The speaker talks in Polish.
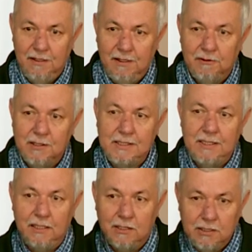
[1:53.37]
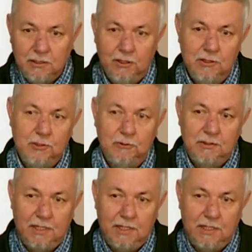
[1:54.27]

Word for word: a więc dla naszych ojców,